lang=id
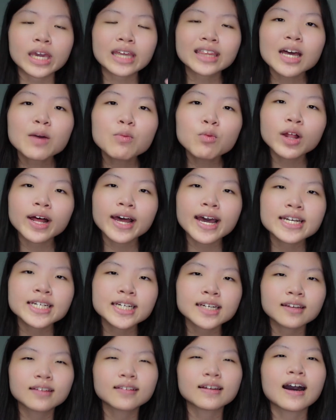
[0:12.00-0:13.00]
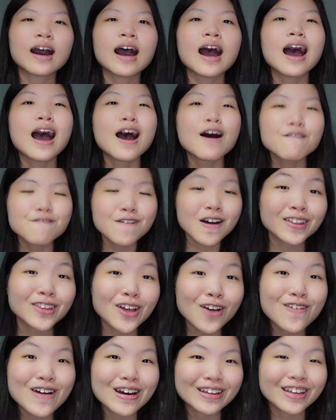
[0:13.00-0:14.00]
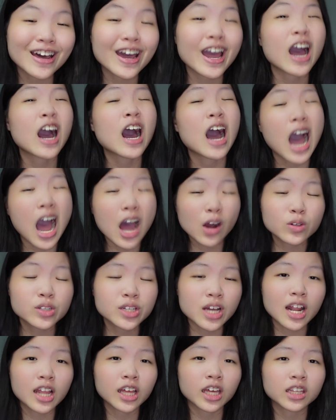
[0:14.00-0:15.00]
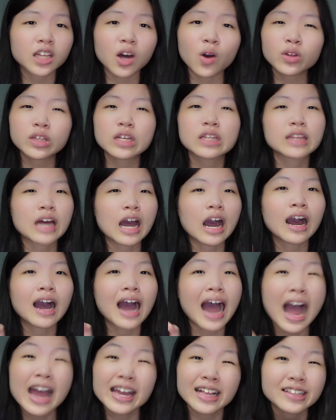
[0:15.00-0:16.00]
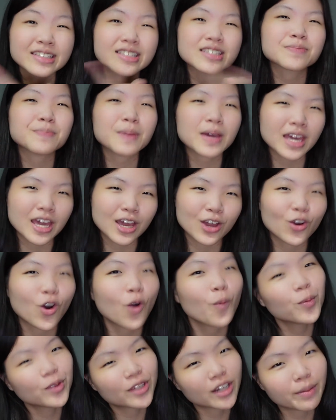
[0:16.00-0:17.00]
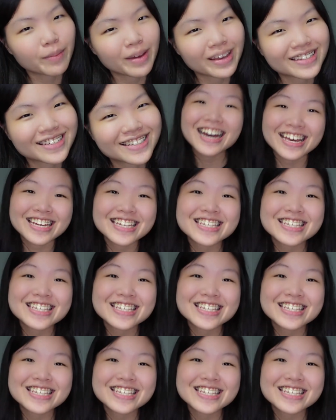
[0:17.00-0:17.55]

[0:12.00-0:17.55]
Kita mulai aja tentang fakta-fakta yang harus kalian ketahui tentang IELTS speaking computer base.